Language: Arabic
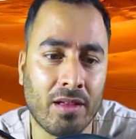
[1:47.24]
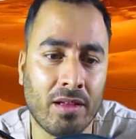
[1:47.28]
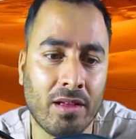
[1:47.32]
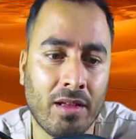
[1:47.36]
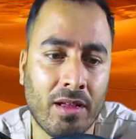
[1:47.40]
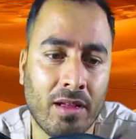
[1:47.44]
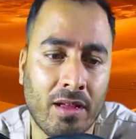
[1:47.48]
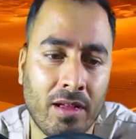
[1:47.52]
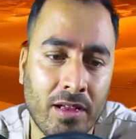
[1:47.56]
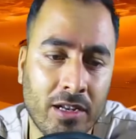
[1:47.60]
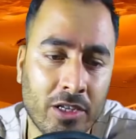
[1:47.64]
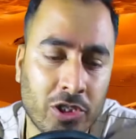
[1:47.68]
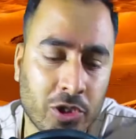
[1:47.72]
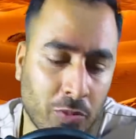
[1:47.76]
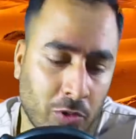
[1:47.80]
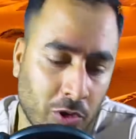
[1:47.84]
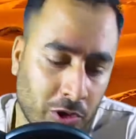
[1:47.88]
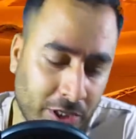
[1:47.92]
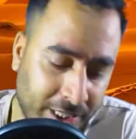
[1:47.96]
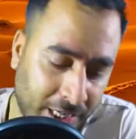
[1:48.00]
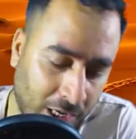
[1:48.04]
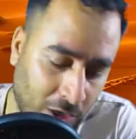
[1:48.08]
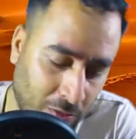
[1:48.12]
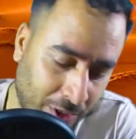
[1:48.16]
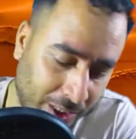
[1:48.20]
آه، الجمهور
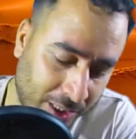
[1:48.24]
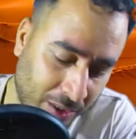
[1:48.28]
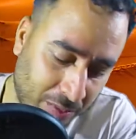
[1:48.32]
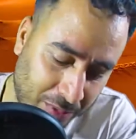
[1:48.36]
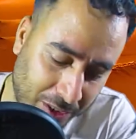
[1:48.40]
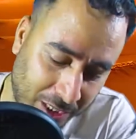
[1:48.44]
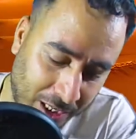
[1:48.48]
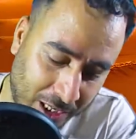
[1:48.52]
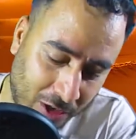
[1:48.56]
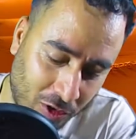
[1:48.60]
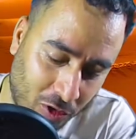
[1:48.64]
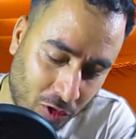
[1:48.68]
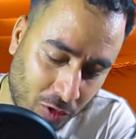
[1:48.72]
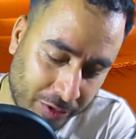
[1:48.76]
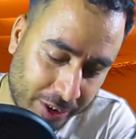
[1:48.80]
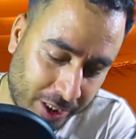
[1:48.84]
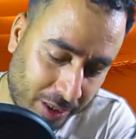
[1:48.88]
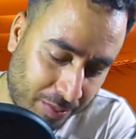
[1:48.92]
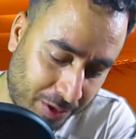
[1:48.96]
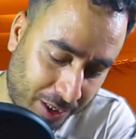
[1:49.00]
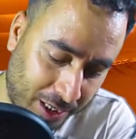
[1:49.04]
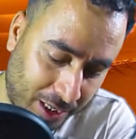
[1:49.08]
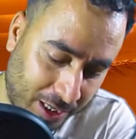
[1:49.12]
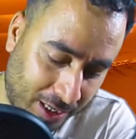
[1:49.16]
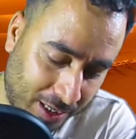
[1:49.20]
ديالهم غادي يبين لكم
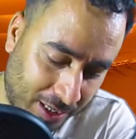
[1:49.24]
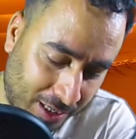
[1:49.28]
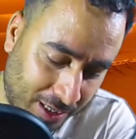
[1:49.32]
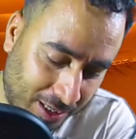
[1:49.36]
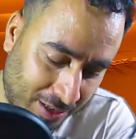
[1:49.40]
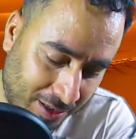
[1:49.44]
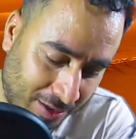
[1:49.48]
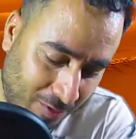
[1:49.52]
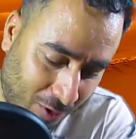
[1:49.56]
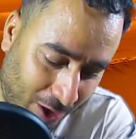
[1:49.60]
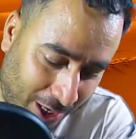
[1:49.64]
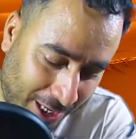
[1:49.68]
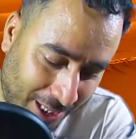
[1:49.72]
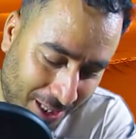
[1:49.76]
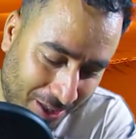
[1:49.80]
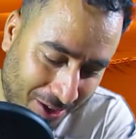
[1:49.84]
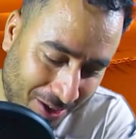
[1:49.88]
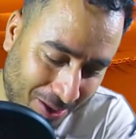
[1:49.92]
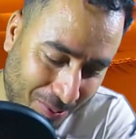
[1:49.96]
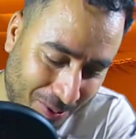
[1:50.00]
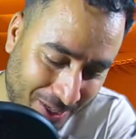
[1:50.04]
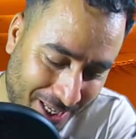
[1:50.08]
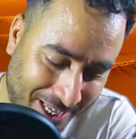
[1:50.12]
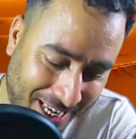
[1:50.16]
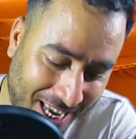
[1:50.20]
دابا واحد
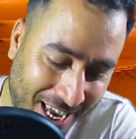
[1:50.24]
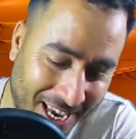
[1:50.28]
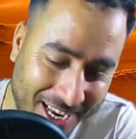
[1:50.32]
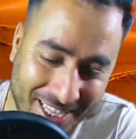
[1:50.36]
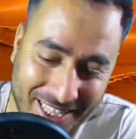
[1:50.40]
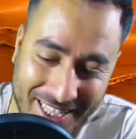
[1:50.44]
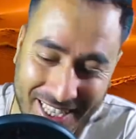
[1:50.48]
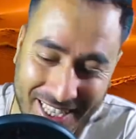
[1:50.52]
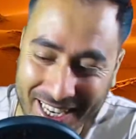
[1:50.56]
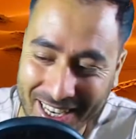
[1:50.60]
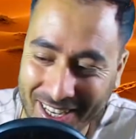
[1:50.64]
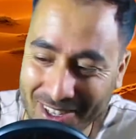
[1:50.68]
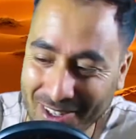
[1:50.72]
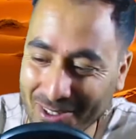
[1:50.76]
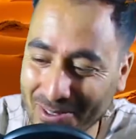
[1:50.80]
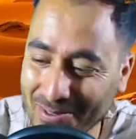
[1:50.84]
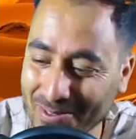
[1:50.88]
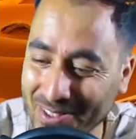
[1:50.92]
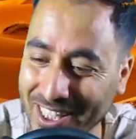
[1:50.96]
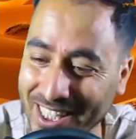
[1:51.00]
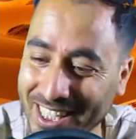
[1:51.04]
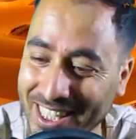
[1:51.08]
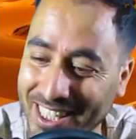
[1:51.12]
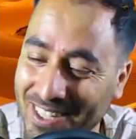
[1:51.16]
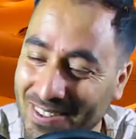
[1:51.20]
البكاء ديالهم
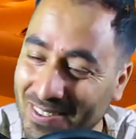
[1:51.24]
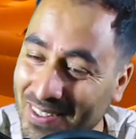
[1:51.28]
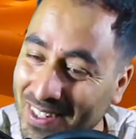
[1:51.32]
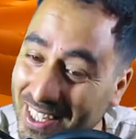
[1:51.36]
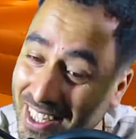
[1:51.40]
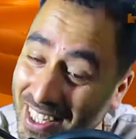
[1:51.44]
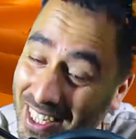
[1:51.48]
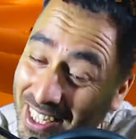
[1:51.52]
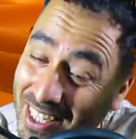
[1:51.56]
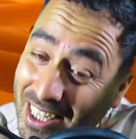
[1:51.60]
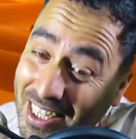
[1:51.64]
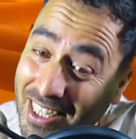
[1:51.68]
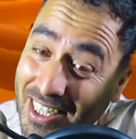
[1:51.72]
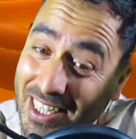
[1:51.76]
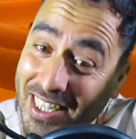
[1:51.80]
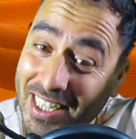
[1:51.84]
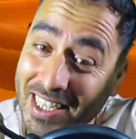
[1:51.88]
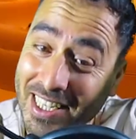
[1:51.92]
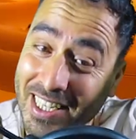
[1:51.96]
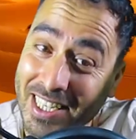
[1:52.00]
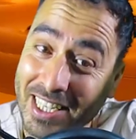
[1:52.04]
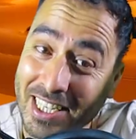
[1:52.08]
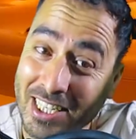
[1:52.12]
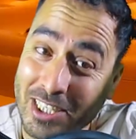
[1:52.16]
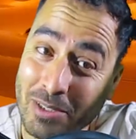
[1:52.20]
هنا
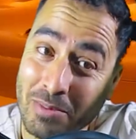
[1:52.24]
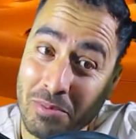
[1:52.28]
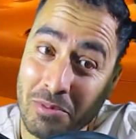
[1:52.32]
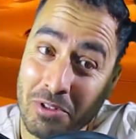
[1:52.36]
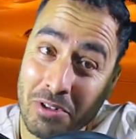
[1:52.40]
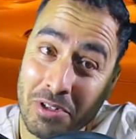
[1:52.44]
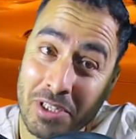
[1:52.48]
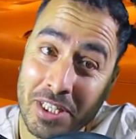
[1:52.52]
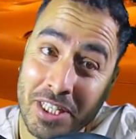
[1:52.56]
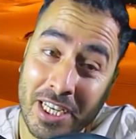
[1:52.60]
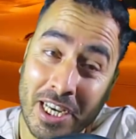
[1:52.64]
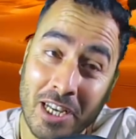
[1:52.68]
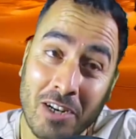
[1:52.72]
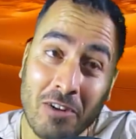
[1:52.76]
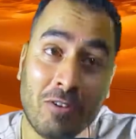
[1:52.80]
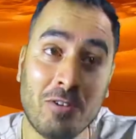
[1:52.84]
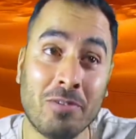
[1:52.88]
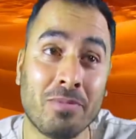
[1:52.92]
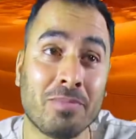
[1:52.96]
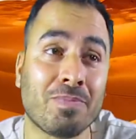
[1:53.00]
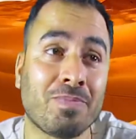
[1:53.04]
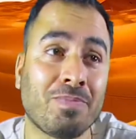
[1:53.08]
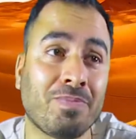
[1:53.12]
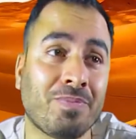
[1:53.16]
آه، الجمهور ديالهم